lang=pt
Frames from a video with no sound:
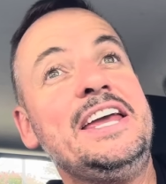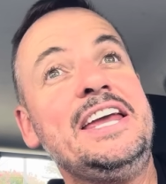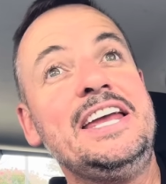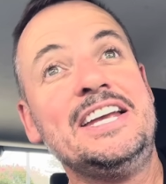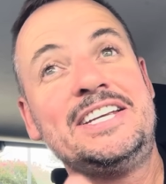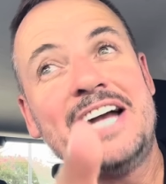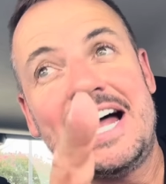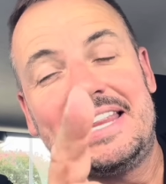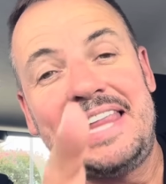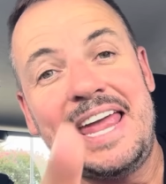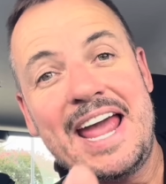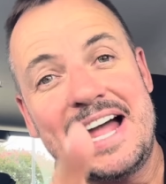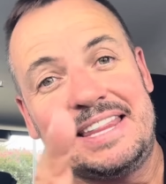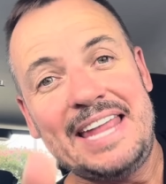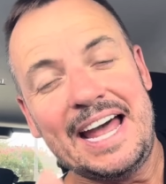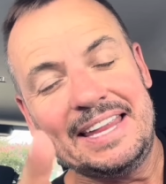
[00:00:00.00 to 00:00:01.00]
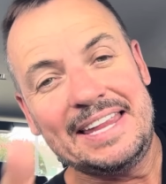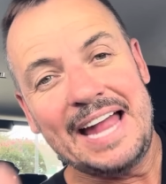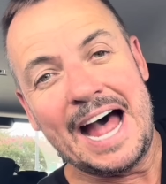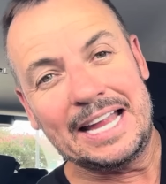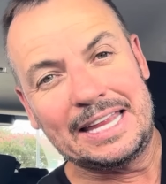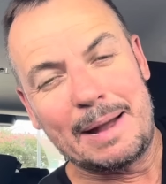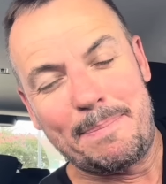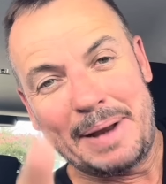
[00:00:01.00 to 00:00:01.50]
E já tem até
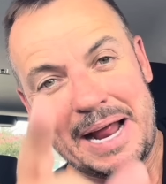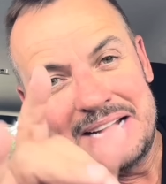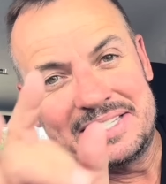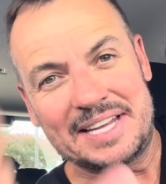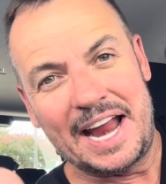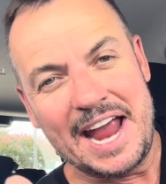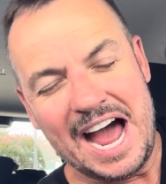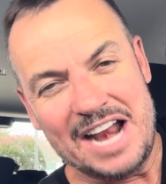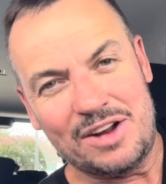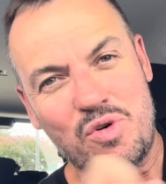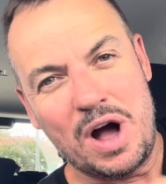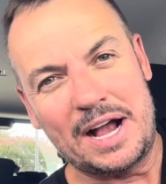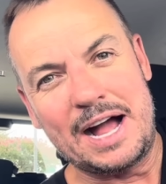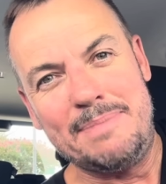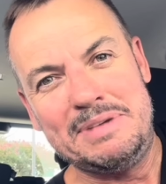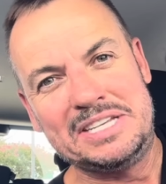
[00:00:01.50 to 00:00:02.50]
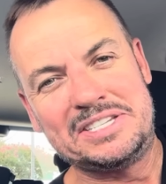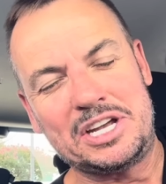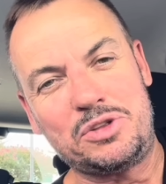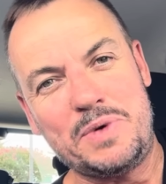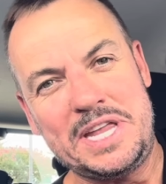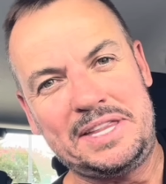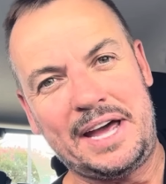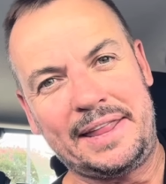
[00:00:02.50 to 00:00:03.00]
data para estrear com a camisa
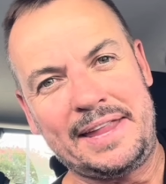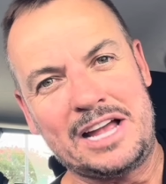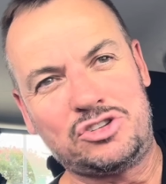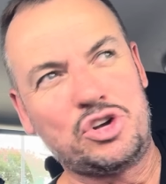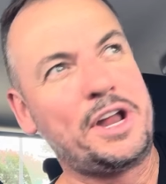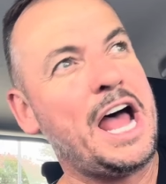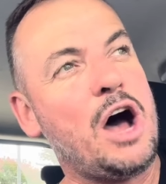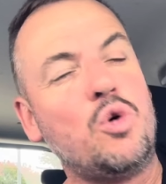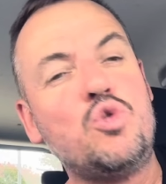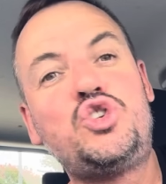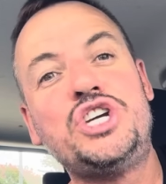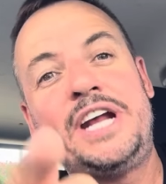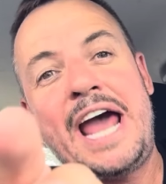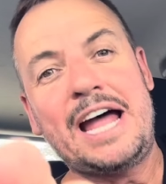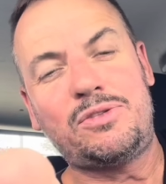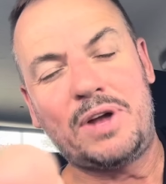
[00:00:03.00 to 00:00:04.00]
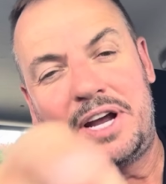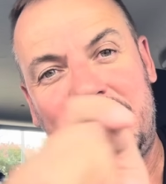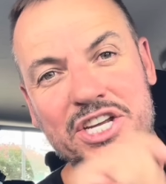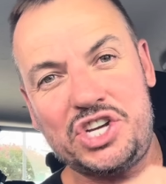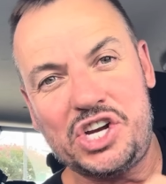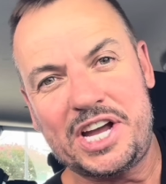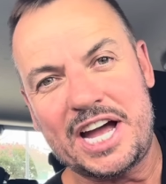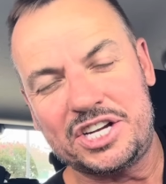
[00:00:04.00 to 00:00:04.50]
do Internacional, direto aqui
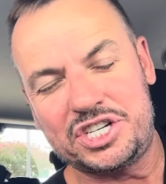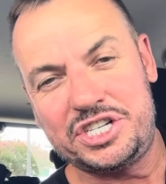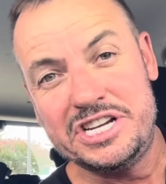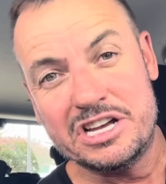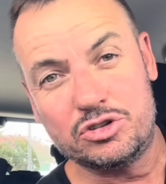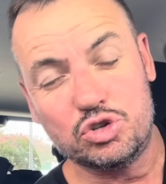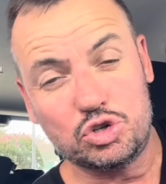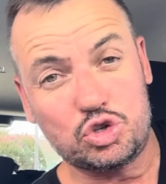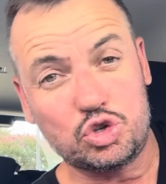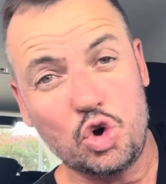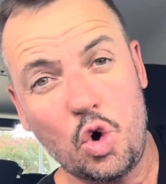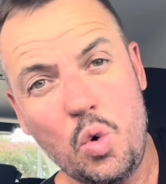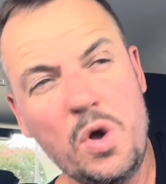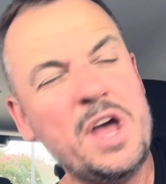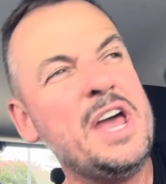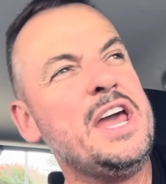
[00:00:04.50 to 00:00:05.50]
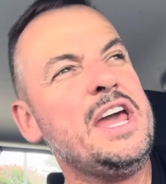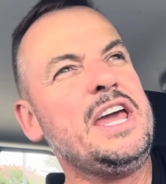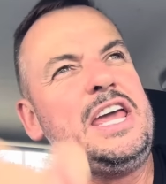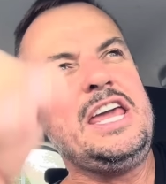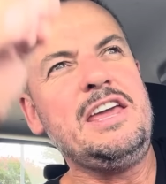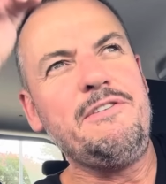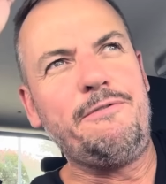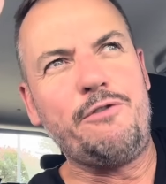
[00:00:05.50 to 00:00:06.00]
de Caxias do Sul.
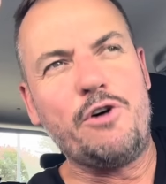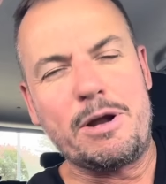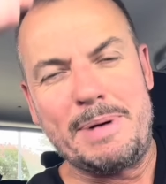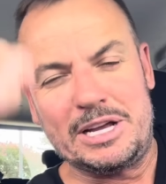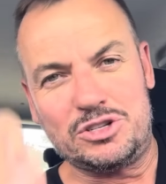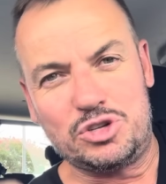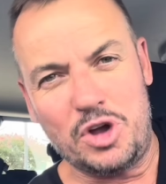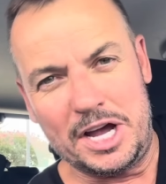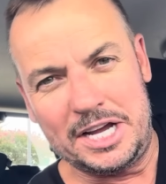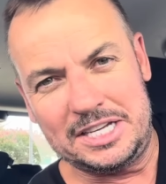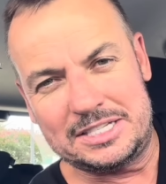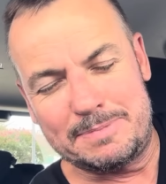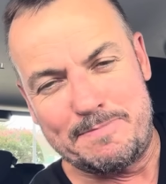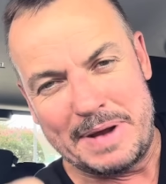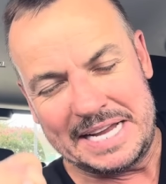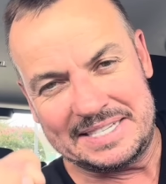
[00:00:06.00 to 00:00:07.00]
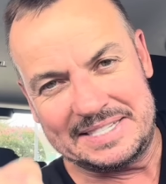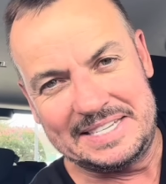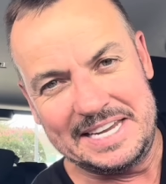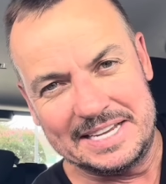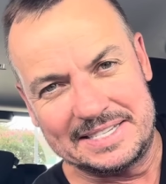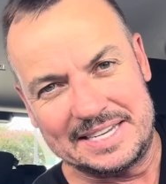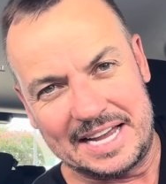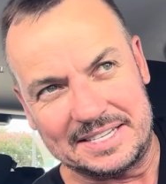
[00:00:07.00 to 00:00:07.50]
Informações
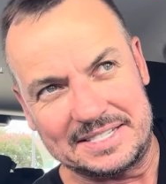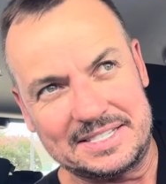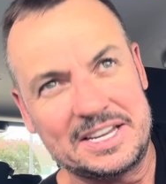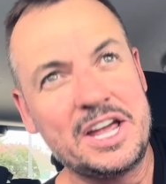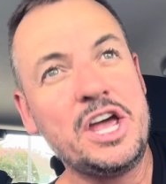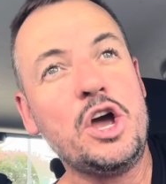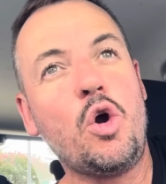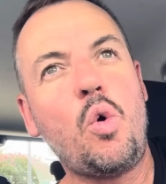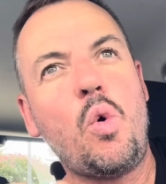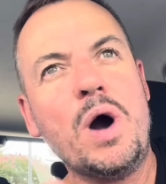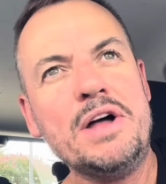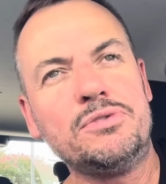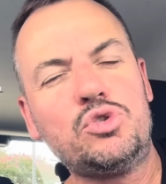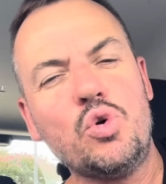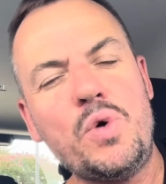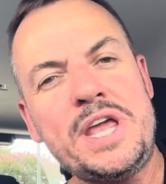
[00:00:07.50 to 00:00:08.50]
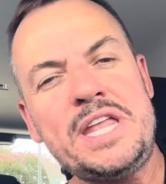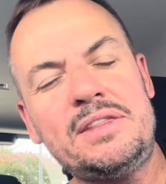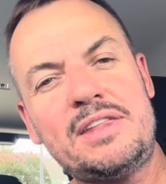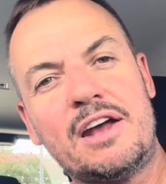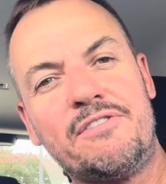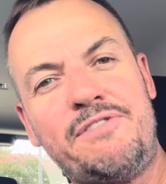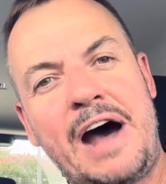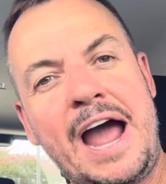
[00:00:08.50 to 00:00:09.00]
precisas. Quanto o
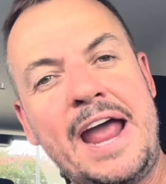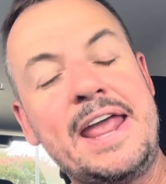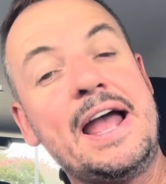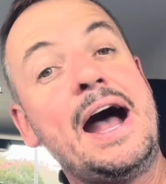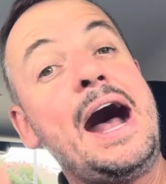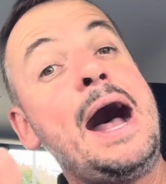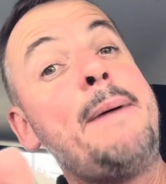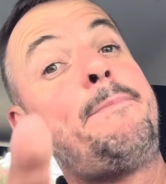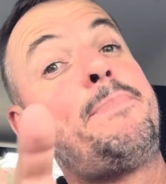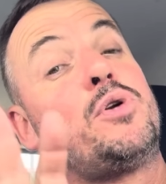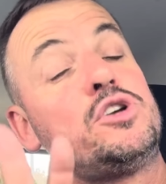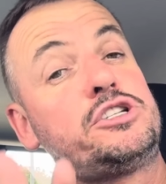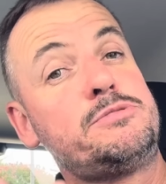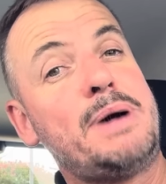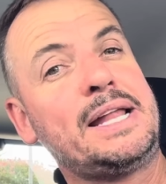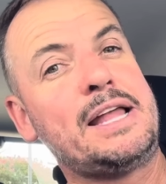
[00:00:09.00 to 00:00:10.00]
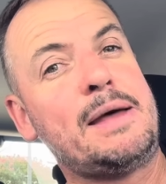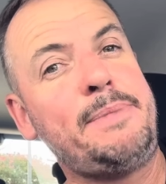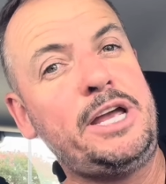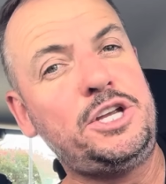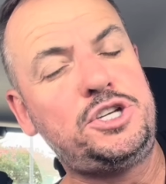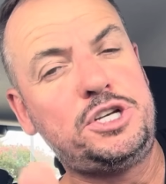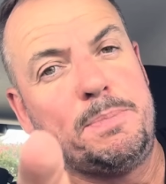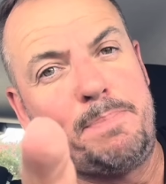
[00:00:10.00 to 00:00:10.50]
Inter vai
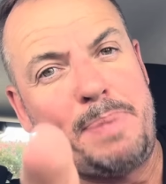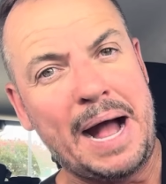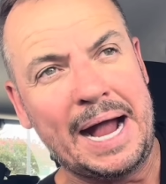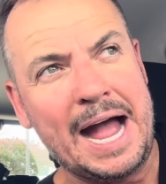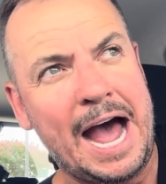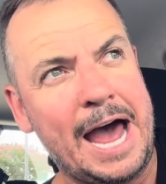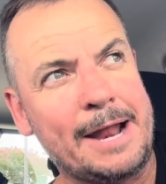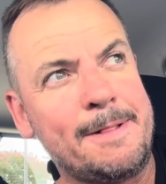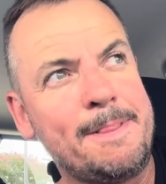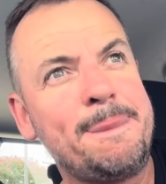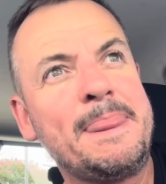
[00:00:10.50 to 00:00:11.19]
aproximadamente pagar?